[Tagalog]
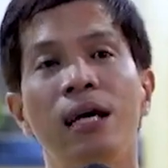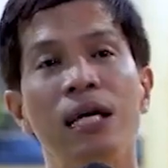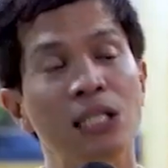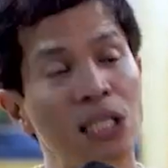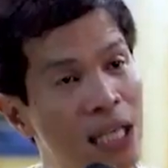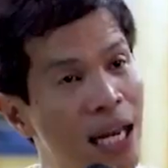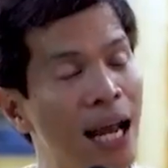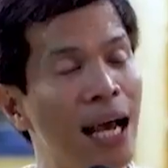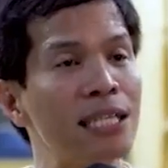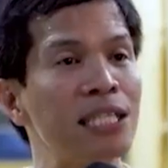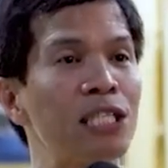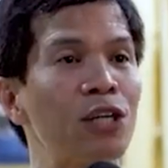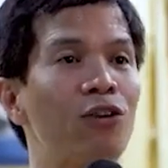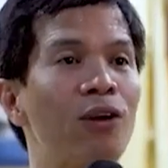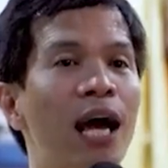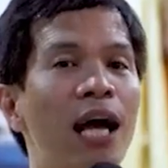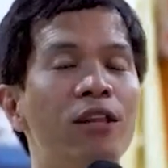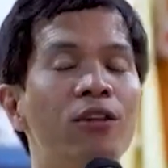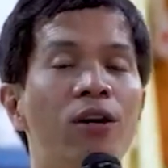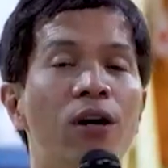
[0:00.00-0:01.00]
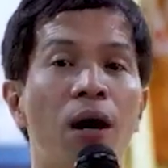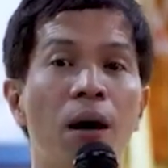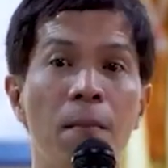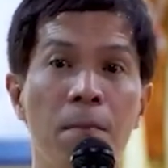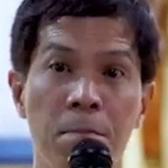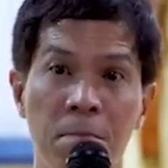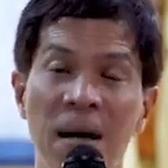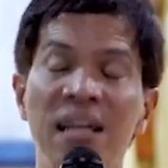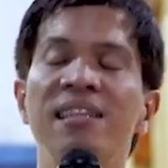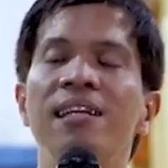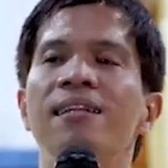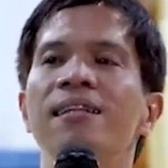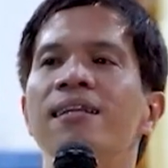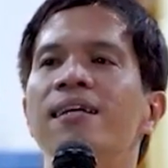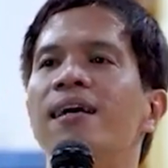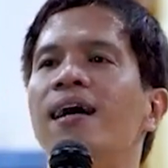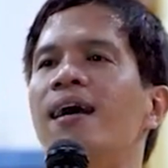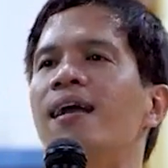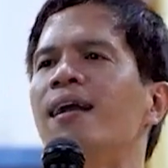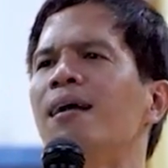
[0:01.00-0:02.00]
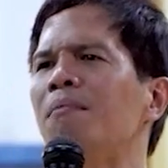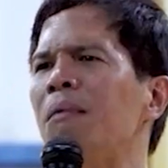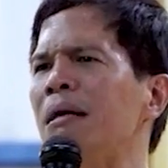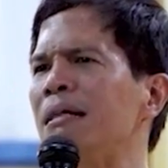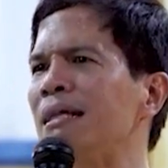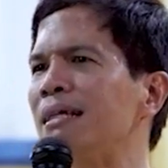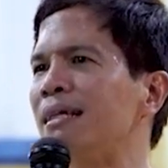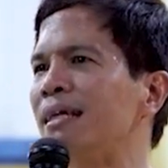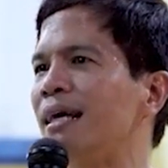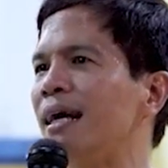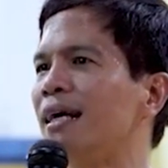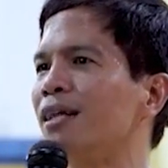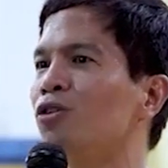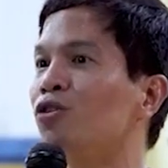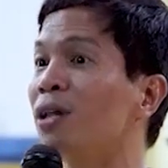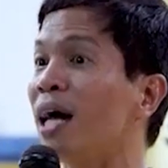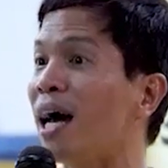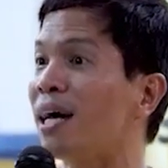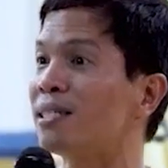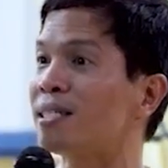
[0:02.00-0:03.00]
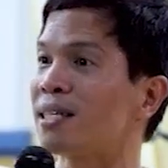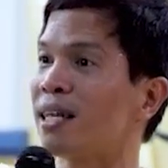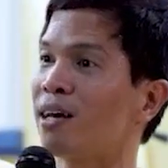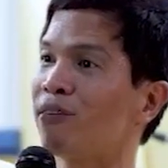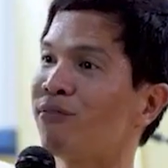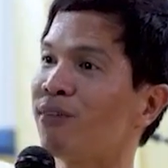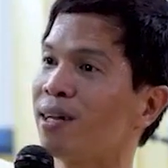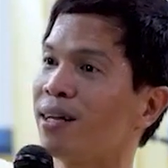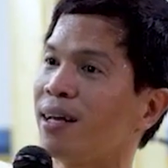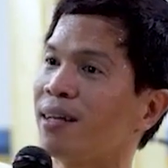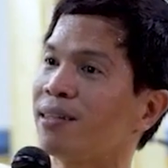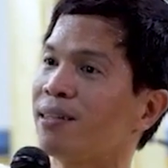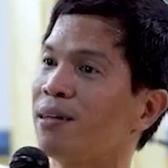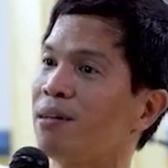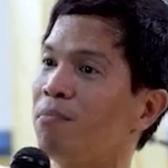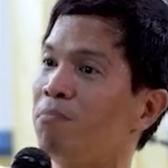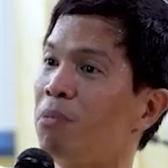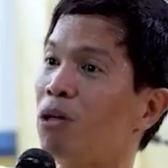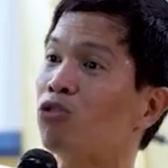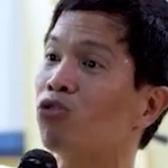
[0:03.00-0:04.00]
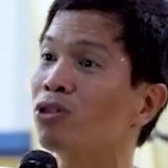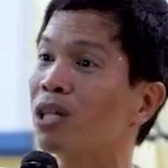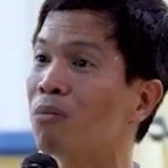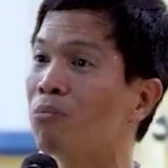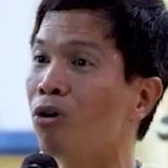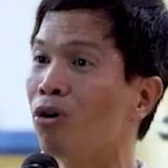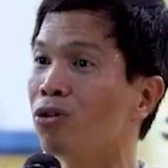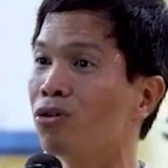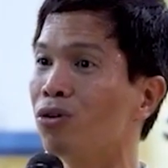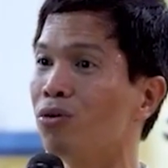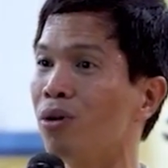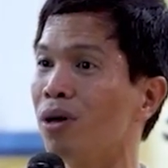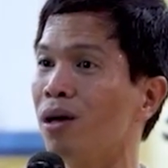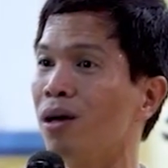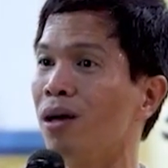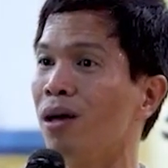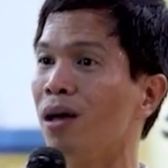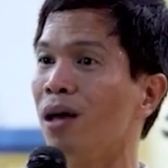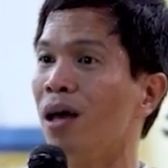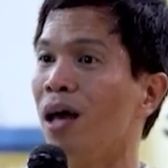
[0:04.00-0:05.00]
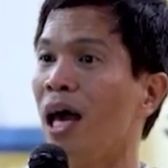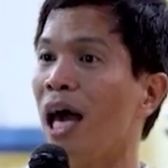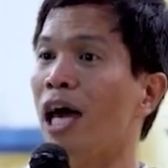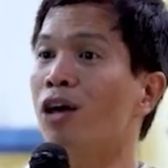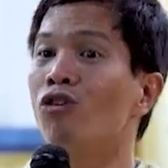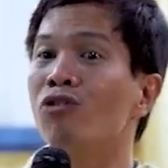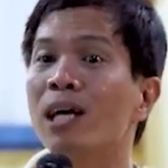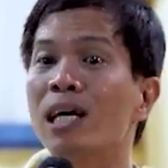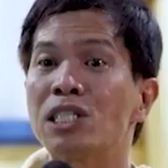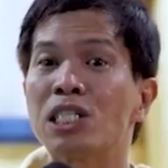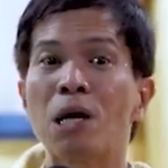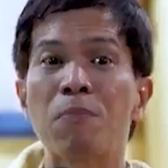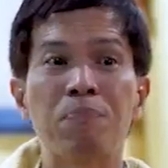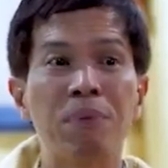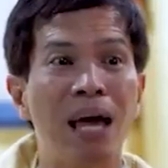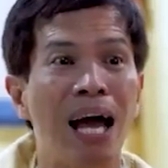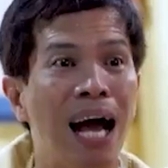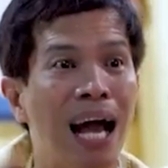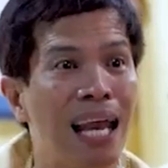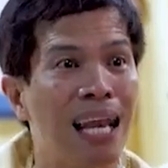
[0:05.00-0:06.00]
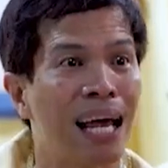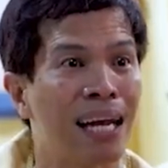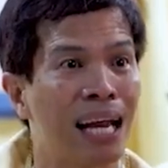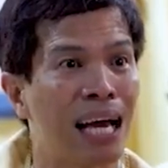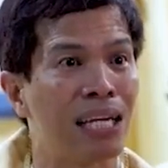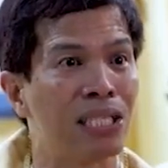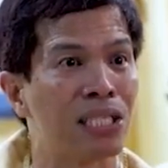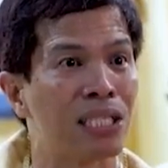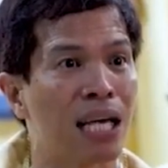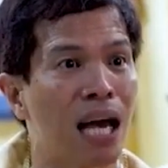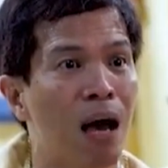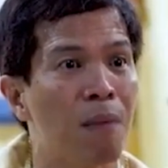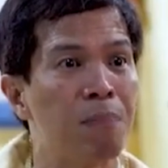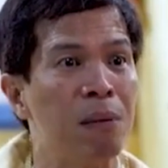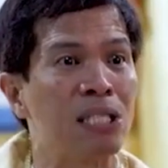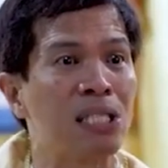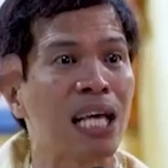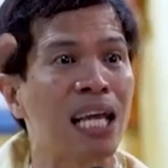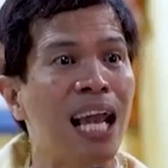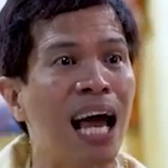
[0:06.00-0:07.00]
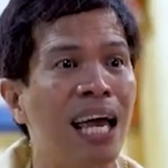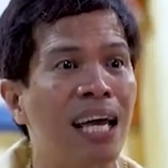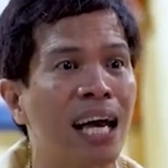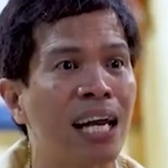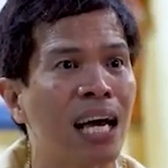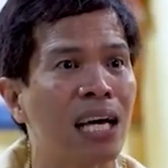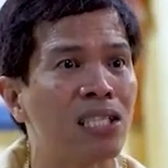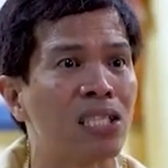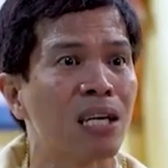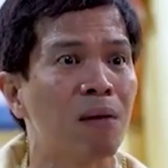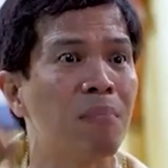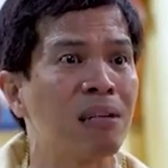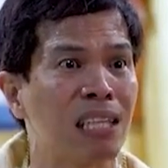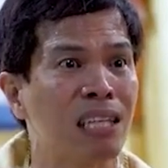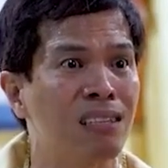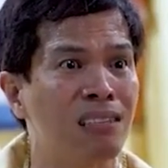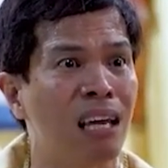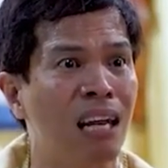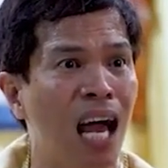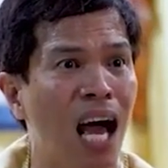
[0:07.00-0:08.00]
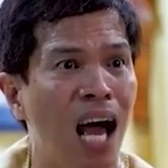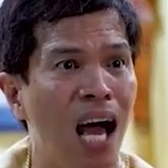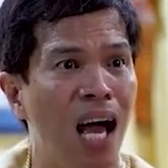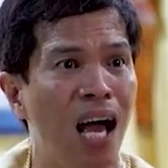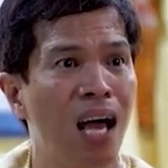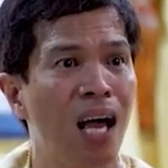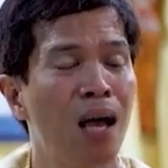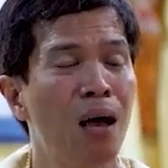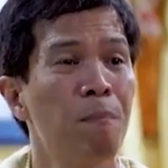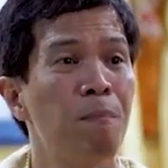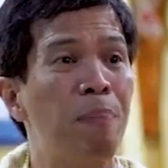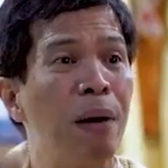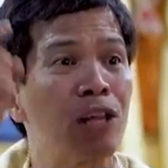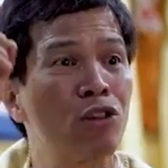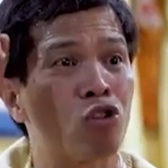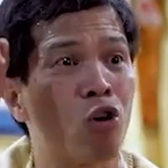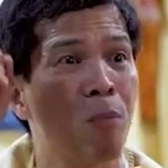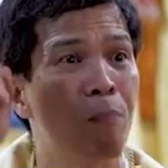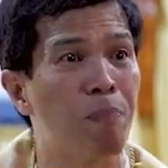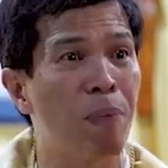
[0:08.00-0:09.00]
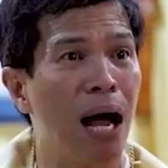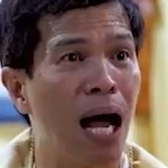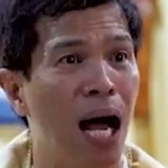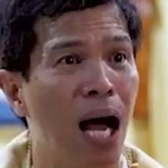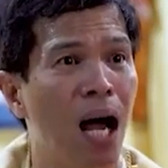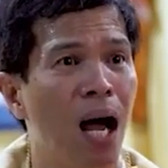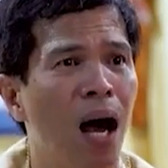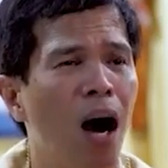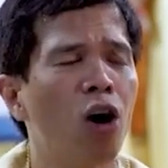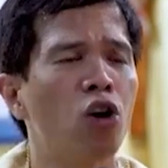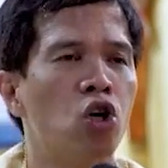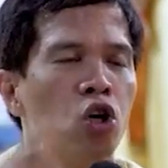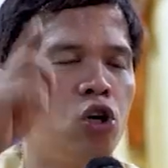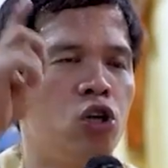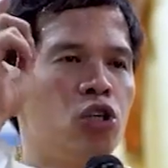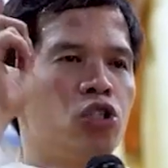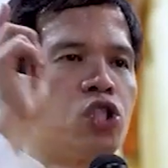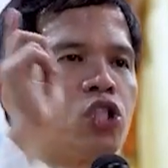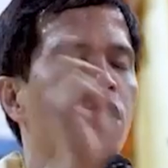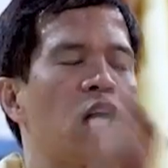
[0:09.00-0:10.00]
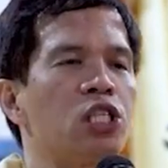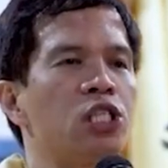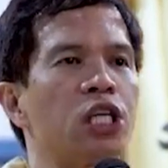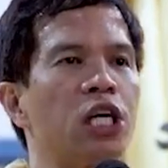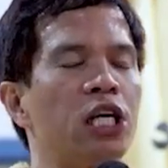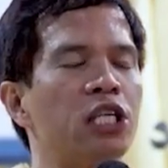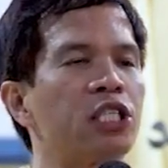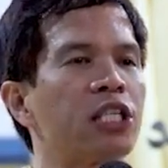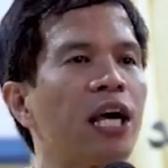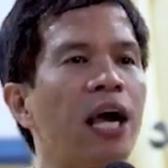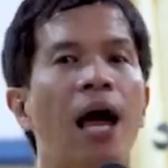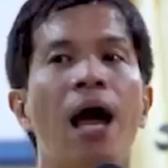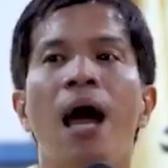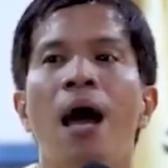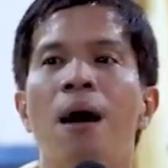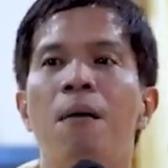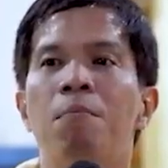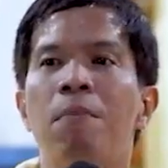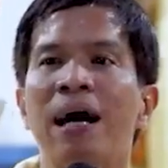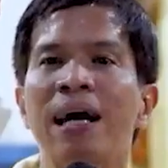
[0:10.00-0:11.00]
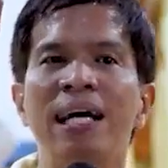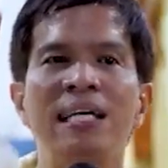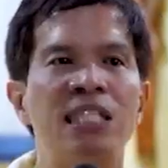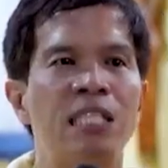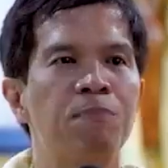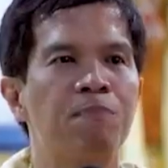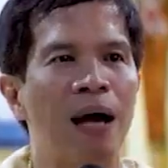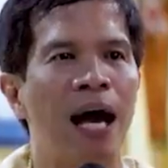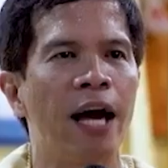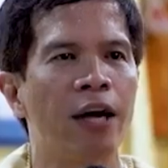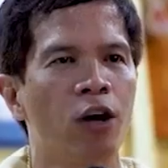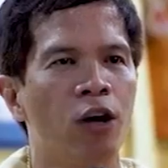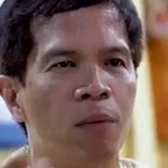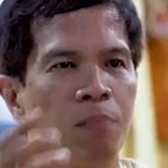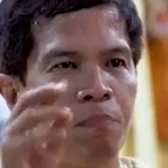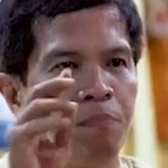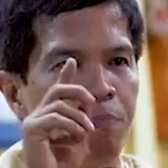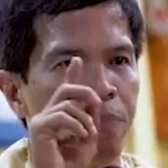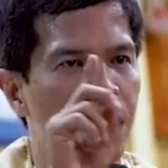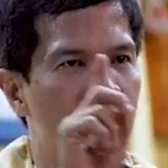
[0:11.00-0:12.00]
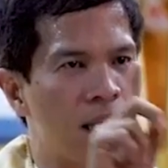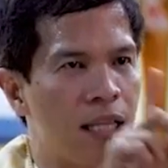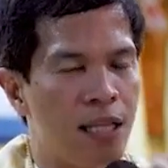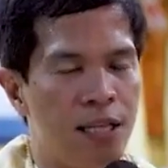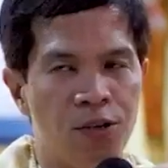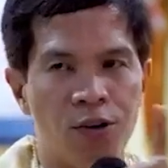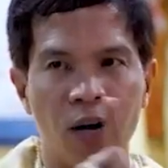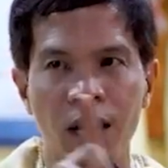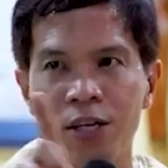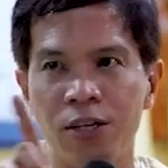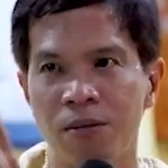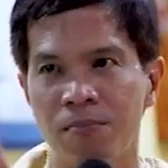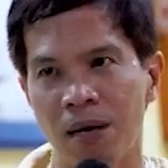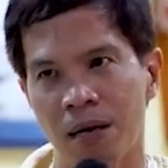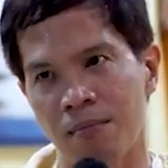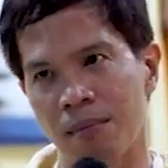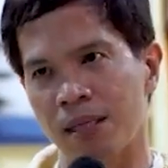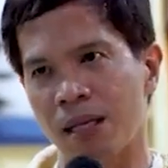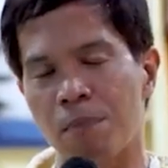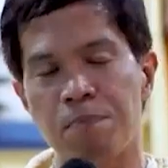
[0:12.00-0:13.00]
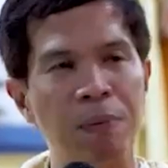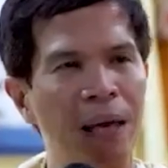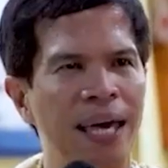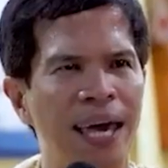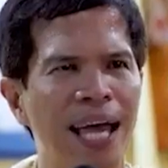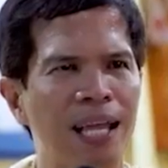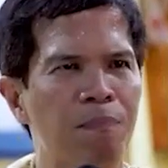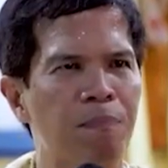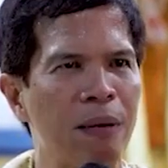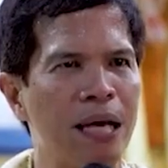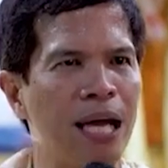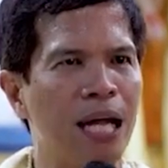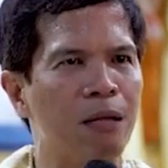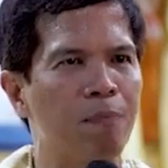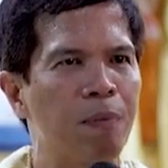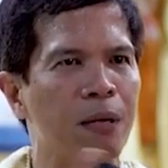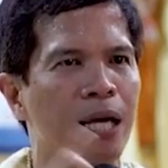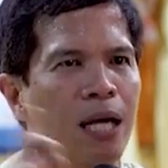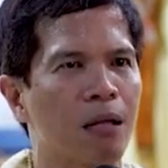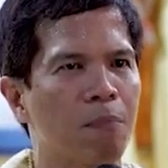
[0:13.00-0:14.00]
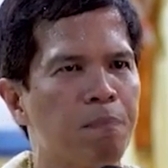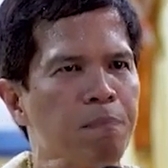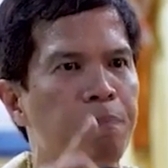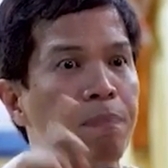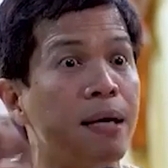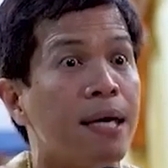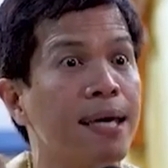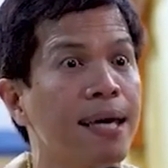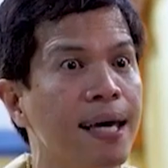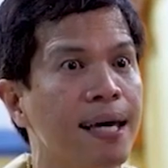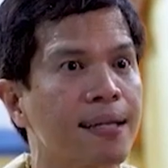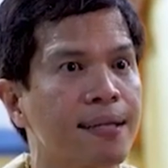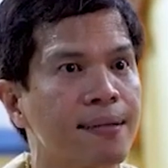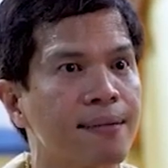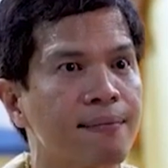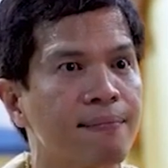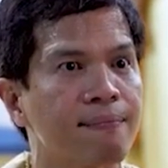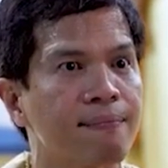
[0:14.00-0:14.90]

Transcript: isa lang ang sigurado, matindi yan. Matindi yan. To the highest level yan. Pitong demonyo eh. Eh yun yung sapian ka lang ng isa, pinsalain ka ng isa, matindi na. Pito pa. Oy, oy, sige, sige, sige. Mag-isip ka ngayon. Pikit ninyo ang inyong mga mata. Pikit, pikit, pikit, pikit!